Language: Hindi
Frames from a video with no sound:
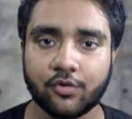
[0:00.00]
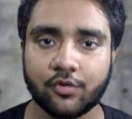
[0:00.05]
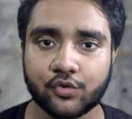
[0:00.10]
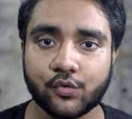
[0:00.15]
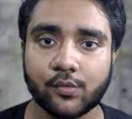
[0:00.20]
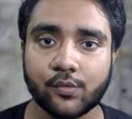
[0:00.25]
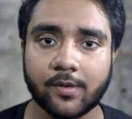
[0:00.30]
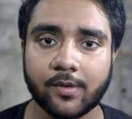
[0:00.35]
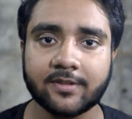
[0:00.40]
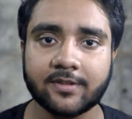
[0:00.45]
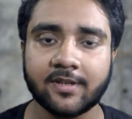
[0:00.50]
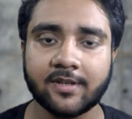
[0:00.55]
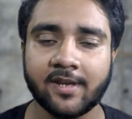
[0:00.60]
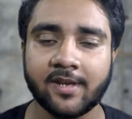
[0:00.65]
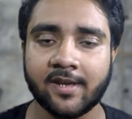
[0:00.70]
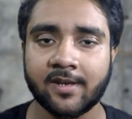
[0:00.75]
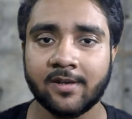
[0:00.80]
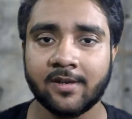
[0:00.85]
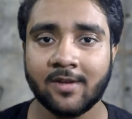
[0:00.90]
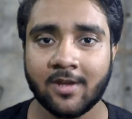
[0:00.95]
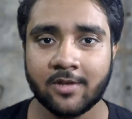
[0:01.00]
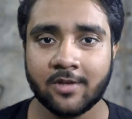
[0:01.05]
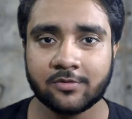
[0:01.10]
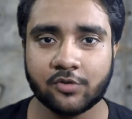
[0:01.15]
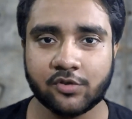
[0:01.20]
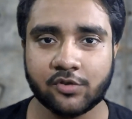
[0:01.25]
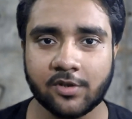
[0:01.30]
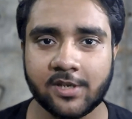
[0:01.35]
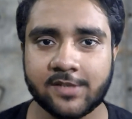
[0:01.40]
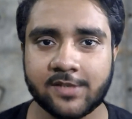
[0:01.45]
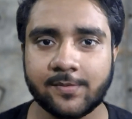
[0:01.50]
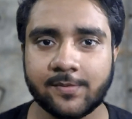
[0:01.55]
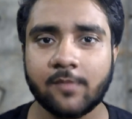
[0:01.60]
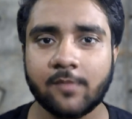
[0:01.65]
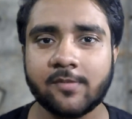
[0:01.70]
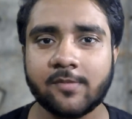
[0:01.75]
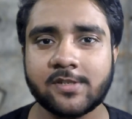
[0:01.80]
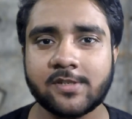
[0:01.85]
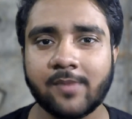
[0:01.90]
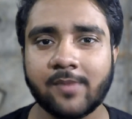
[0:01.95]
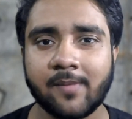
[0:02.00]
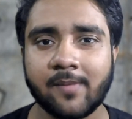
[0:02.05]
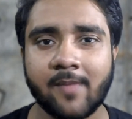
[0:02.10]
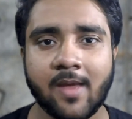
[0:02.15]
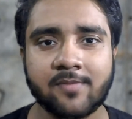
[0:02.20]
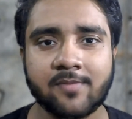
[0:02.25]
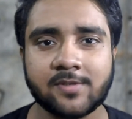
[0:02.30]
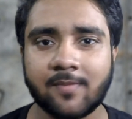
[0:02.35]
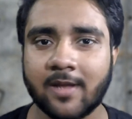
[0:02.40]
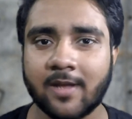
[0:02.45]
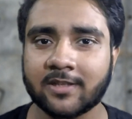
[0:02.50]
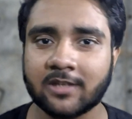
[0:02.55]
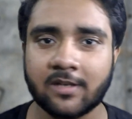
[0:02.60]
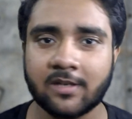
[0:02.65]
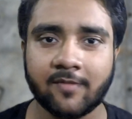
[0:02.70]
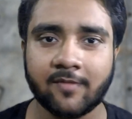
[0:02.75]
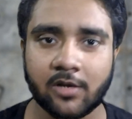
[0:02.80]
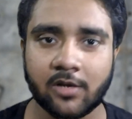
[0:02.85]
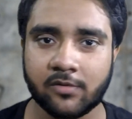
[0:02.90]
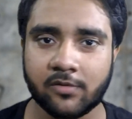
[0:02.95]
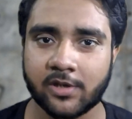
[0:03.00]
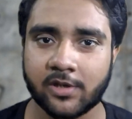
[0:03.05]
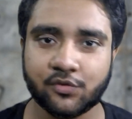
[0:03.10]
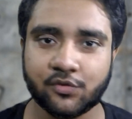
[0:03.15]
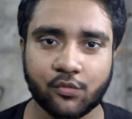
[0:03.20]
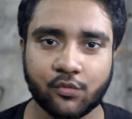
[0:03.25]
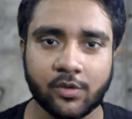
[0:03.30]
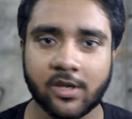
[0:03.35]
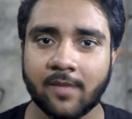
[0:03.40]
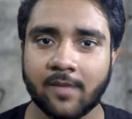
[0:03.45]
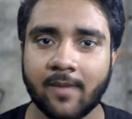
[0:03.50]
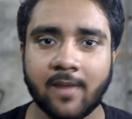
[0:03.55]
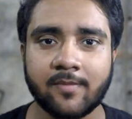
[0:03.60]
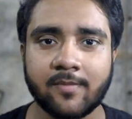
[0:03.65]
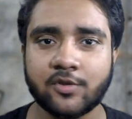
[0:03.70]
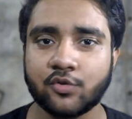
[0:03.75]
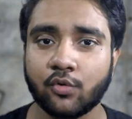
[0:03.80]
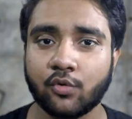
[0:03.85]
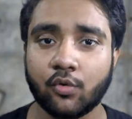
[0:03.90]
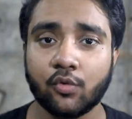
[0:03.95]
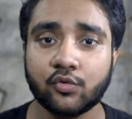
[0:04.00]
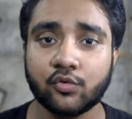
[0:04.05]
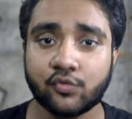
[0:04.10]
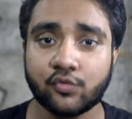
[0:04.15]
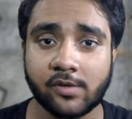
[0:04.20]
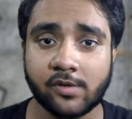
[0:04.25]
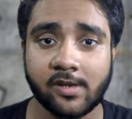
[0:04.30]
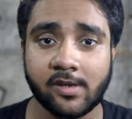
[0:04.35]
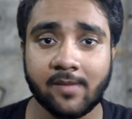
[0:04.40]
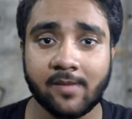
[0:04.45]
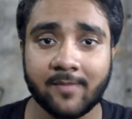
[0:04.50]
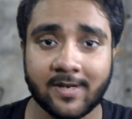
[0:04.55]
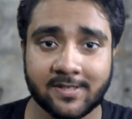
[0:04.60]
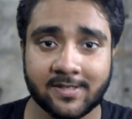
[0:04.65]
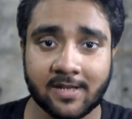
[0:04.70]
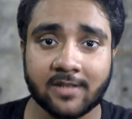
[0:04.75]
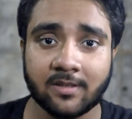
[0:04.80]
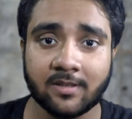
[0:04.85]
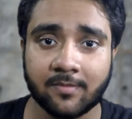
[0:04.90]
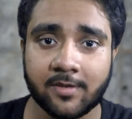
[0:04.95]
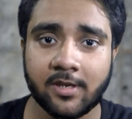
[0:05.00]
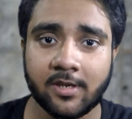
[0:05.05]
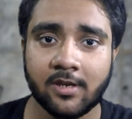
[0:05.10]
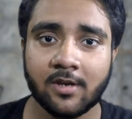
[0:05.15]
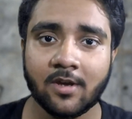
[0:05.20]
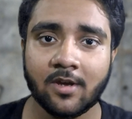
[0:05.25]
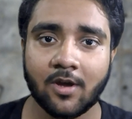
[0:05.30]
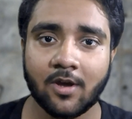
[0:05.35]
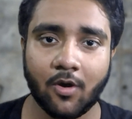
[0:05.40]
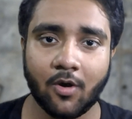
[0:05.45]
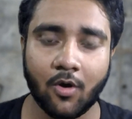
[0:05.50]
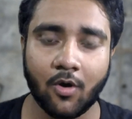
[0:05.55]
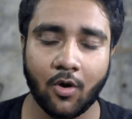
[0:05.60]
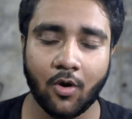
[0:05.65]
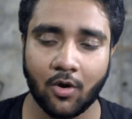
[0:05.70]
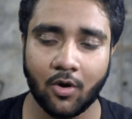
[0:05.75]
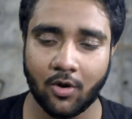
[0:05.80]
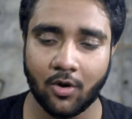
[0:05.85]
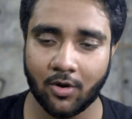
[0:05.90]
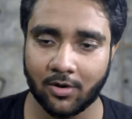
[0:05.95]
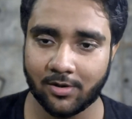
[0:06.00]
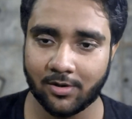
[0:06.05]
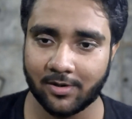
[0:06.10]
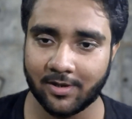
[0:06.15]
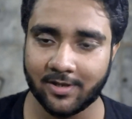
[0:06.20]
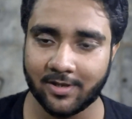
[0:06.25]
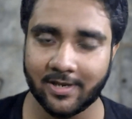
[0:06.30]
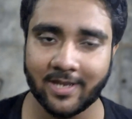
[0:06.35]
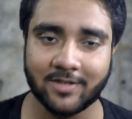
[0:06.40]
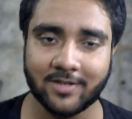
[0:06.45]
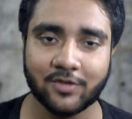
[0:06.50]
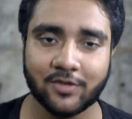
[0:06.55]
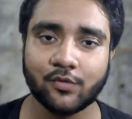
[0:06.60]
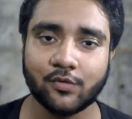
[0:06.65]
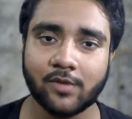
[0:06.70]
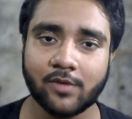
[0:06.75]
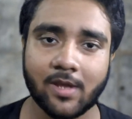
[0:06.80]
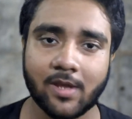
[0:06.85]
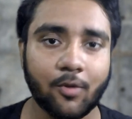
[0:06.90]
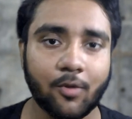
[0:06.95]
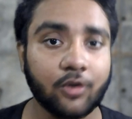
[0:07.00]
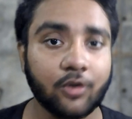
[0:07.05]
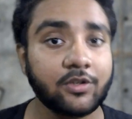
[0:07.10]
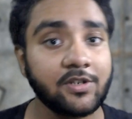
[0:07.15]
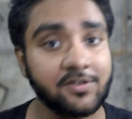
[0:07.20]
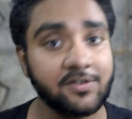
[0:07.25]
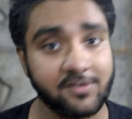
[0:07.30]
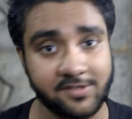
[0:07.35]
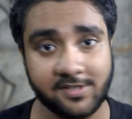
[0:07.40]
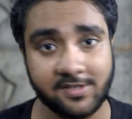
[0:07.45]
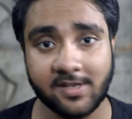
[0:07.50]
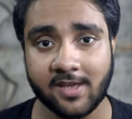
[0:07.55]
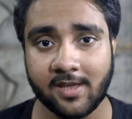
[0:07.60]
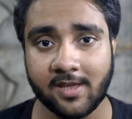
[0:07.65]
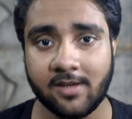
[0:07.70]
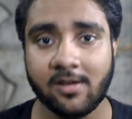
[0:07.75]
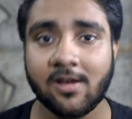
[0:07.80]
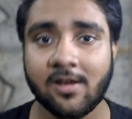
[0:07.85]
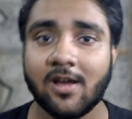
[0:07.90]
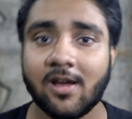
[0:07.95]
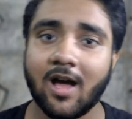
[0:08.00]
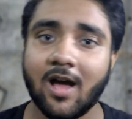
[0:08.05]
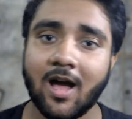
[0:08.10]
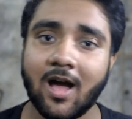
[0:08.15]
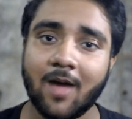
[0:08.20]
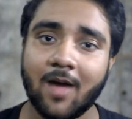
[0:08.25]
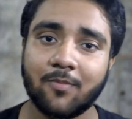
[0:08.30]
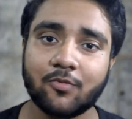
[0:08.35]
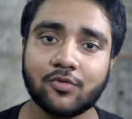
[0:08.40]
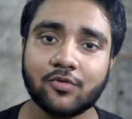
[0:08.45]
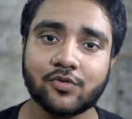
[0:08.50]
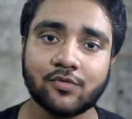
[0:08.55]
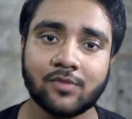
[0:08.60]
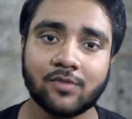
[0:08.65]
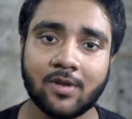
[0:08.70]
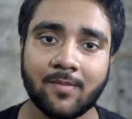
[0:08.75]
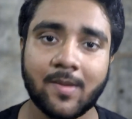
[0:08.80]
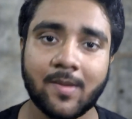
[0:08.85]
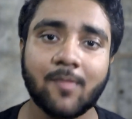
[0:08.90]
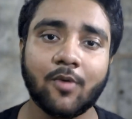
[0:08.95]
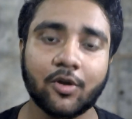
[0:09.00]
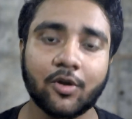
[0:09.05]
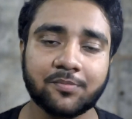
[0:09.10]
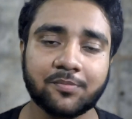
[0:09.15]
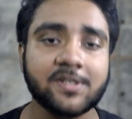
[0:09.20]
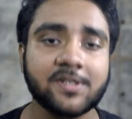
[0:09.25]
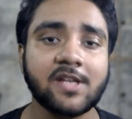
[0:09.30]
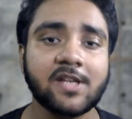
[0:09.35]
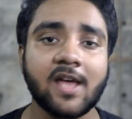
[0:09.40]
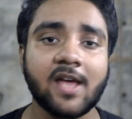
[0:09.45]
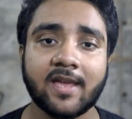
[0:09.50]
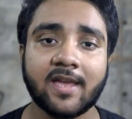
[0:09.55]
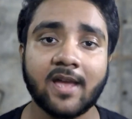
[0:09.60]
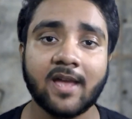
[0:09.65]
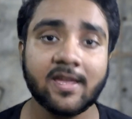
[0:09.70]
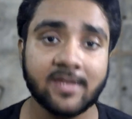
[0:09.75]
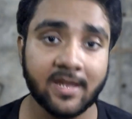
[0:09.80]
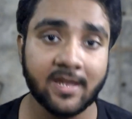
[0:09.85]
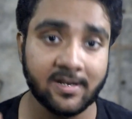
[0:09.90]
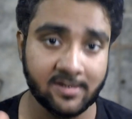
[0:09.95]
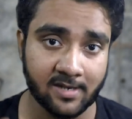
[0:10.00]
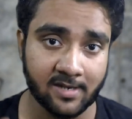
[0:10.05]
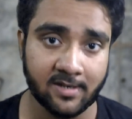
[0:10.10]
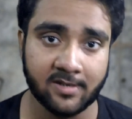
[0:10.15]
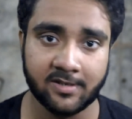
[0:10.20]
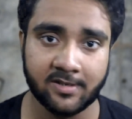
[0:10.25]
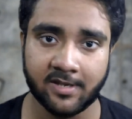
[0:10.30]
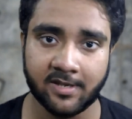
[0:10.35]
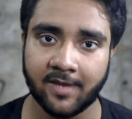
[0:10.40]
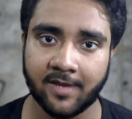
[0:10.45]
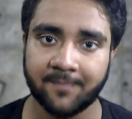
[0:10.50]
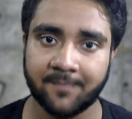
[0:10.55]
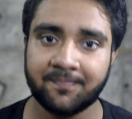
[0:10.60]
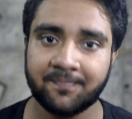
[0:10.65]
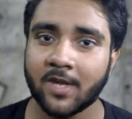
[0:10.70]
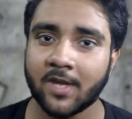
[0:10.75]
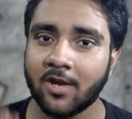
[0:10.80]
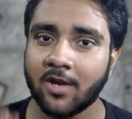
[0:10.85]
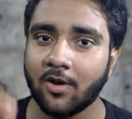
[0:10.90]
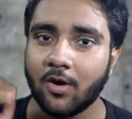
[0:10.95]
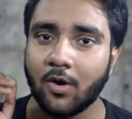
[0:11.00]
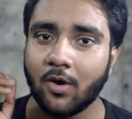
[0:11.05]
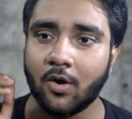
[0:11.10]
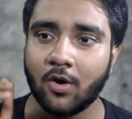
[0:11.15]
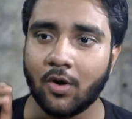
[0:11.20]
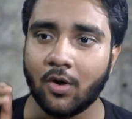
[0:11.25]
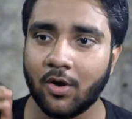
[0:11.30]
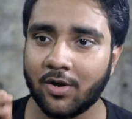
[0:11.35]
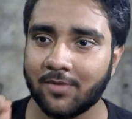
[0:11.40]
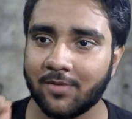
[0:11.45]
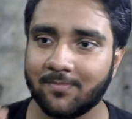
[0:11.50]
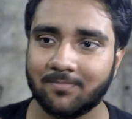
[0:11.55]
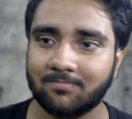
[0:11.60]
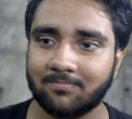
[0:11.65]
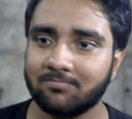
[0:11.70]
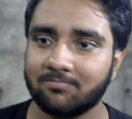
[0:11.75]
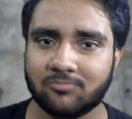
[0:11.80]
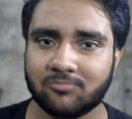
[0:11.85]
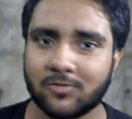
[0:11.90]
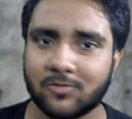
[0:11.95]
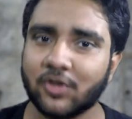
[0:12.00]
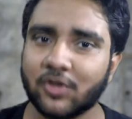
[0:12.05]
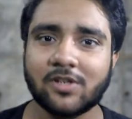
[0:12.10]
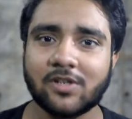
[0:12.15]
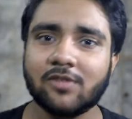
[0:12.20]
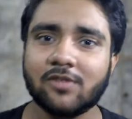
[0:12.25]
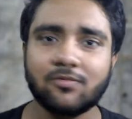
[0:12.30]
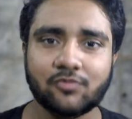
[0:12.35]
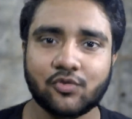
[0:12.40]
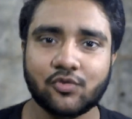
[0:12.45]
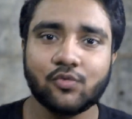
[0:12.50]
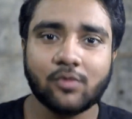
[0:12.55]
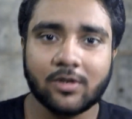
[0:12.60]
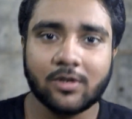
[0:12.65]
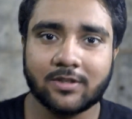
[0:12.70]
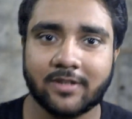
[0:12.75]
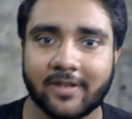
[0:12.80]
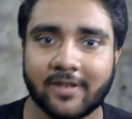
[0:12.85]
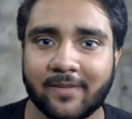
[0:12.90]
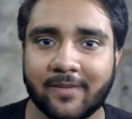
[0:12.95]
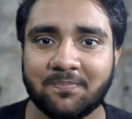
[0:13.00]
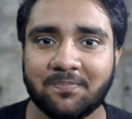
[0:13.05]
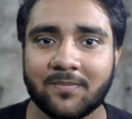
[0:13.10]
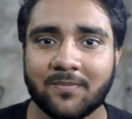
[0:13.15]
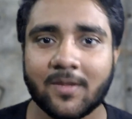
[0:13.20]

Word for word: को शुरू करते हैं दोस्तों इस वीडियो में सिंपली मैं आपसे बात करने वाला हूँ एक स्टोरी के बारे में जो हो चुकी है मेरे साथ अभी और ये जो स्टोरी है बहुत इंटरेस्टिंग है आपको सुनने में बहुत मजा आएगा ये रियलिटी है और तो चलो शुरू करते हैं